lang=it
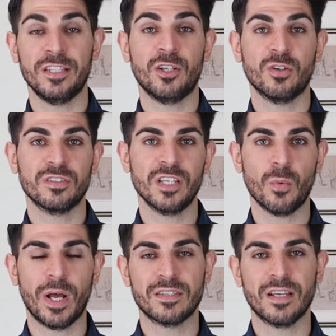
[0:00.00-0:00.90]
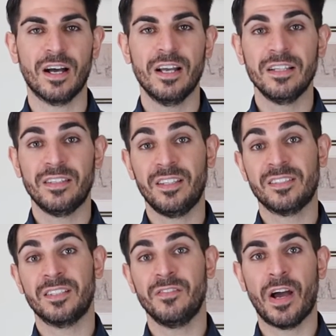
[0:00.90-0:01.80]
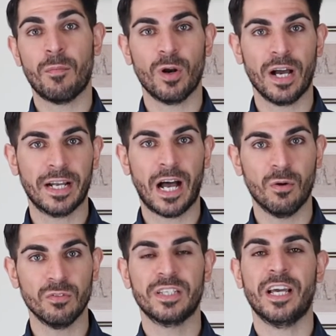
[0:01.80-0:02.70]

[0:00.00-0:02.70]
di conseguenza ti disattiviamo l'account.